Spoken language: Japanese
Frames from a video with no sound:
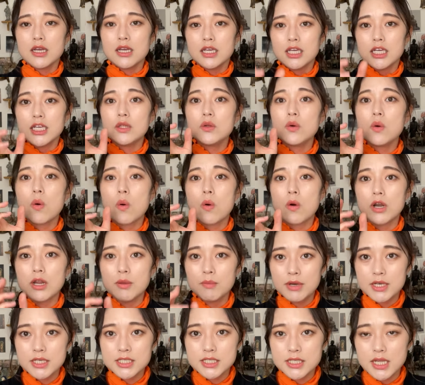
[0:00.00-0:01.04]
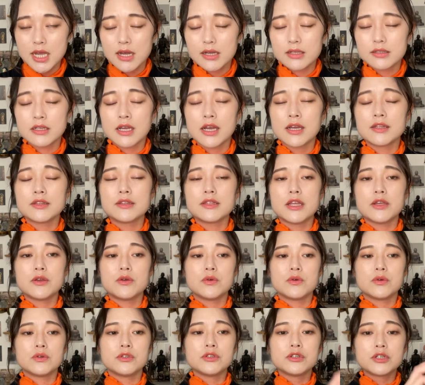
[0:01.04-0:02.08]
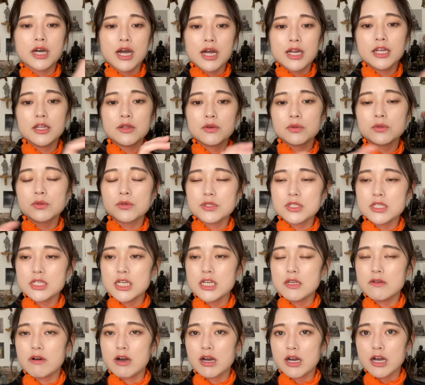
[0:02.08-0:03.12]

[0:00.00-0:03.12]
井戸を掘りましたなんていうゆかりの土地には